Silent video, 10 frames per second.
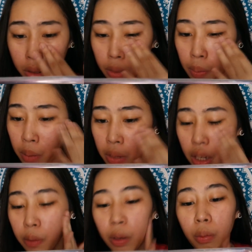Kasi may
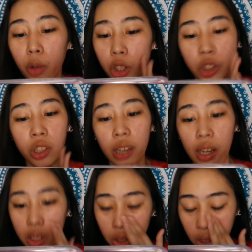mga ibang
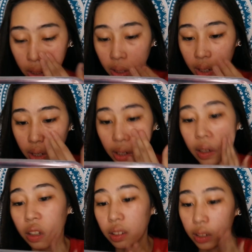moisturizer
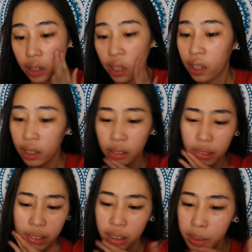na,
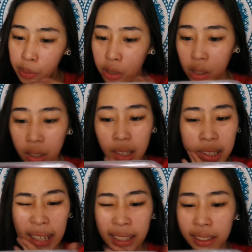alam mo yun, ang, ang
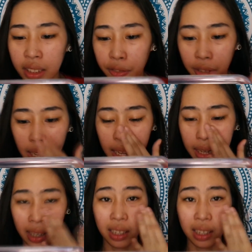lagkit sa feeling.